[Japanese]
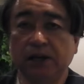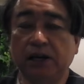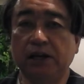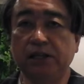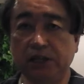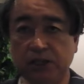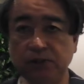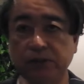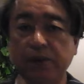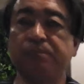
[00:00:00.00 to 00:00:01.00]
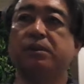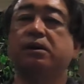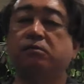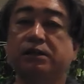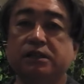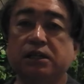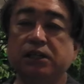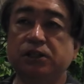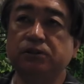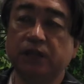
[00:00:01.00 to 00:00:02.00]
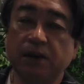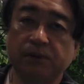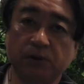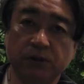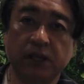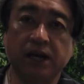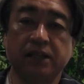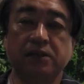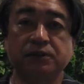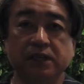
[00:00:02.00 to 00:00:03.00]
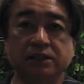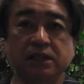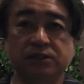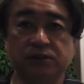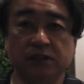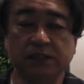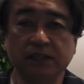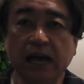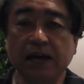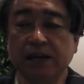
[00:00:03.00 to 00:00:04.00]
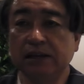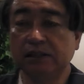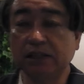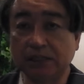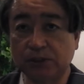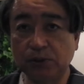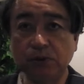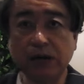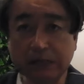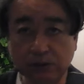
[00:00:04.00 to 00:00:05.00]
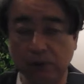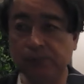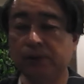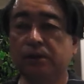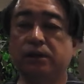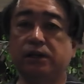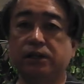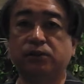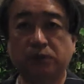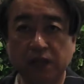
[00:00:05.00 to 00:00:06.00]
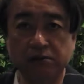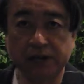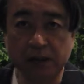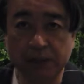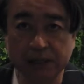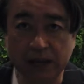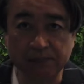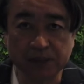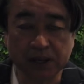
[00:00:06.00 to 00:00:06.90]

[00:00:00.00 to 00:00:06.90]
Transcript: えー、2球でわずか2球でロッテが1点を先制するんですがただその後、えー、速ンは頑張った、